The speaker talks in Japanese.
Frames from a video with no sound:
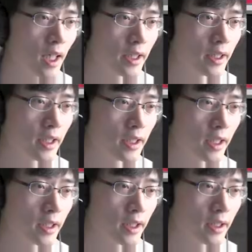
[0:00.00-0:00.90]
はい、はい、
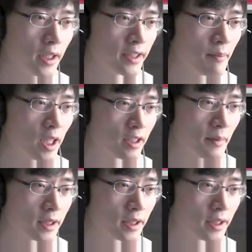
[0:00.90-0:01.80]
はい、はい。全部やっちゃい
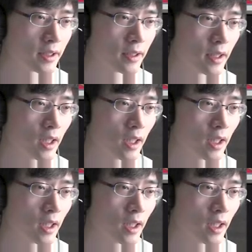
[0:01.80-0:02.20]
ます。